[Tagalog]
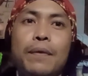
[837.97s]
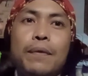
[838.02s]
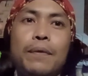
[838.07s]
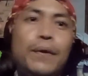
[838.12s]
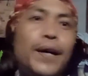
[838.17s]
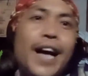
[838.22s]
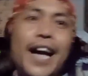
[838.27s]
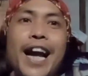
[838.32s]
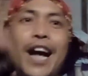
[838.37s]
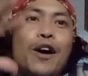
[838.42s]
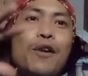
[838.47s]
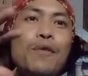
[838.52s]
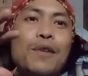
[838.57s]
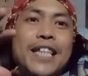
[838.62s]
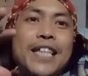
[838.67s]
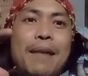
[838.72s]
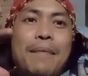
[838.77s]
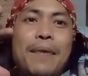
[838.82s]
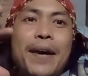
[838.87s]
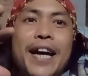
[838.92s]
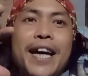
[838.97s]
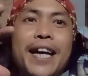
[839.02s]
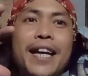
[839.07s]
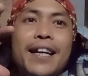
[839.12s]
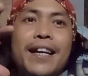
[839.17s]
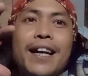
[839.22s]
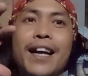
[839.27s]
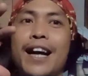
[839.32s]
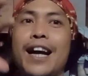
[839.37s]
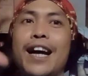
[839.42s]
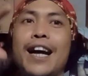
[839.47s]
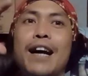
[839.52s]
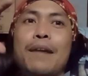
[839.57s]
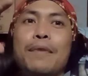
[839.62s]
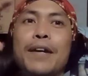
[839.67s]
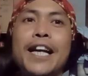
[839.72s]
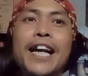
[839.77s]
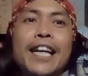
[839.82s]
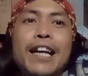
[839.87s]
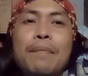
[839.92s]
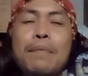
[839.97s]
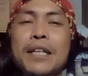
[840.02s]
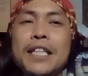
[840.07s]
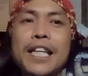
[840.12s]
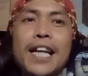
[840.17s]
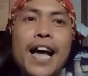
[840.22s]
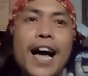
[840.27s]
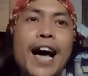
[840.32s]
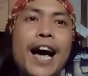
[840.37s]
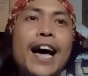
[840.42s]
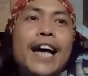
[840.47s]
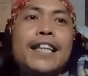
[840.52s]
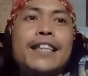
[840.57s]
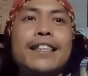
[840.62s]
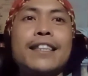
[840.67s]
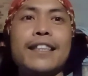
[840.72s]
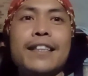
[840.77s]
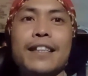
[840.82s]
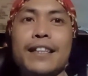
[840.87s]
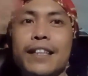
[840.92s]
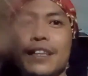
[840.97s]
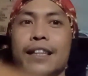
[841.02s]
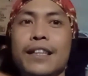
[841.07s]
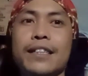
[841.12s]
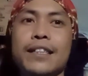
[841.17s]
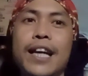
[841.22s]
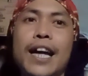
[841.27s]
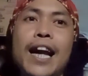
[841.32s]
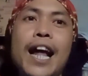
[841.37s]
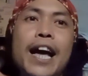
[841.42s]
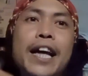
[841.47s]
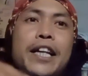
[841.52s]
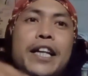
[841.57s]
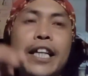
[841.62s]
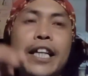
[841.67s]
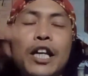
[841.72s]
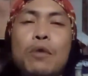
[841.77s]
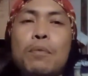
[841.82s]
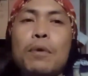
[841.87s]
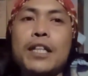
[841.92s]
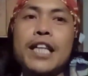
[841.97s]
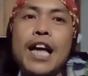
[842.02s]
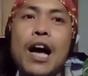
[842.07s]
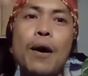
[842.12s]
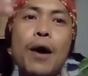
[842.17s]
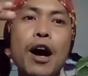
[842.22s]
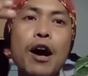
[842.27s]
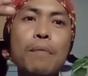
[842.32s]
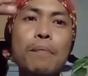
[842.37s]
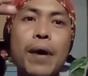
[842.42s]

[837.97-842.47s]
wala na akong masabi. Uh, magandang gabi sa lahat. Sana hindi kayo magsawang